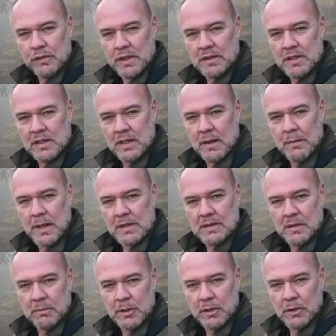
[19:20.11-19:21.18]
das ich
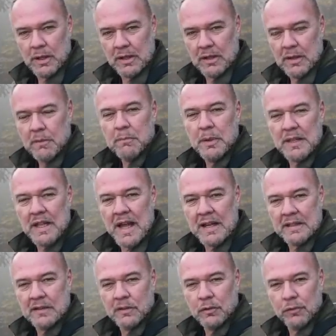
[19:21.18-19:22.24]
gemeinsam mit euch
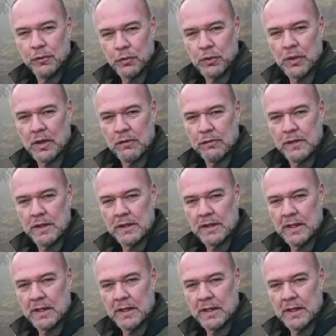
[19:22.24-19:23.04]
betrachten und fotografieren